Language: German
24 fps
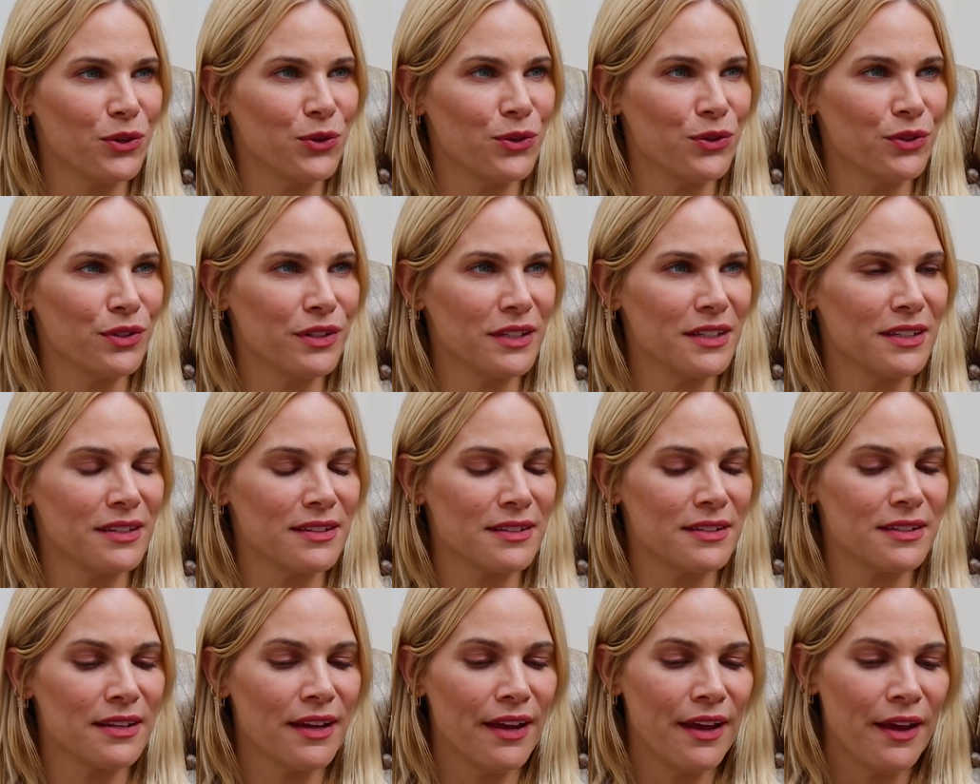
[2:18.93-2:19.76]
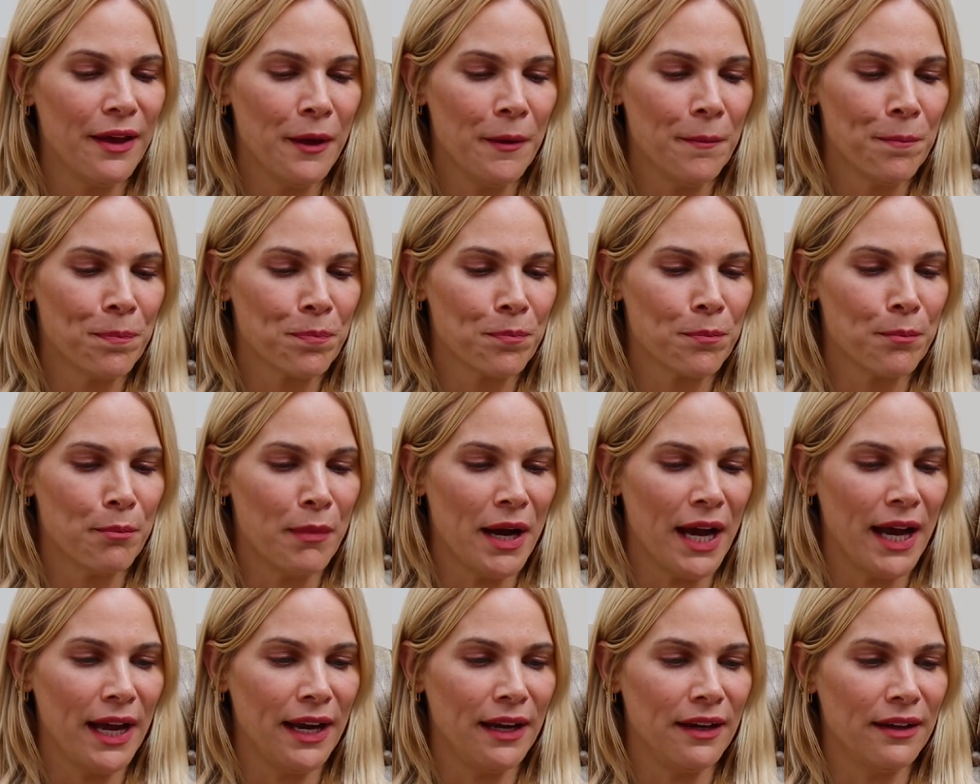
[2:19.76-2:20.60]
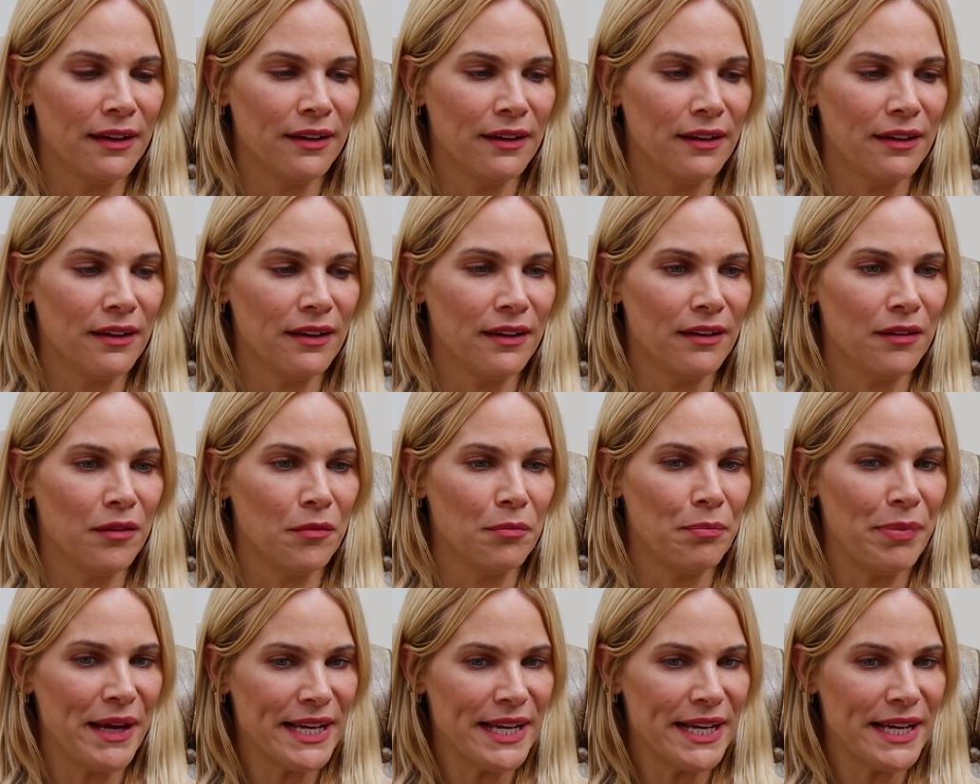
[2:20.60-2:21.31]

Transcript: Und meine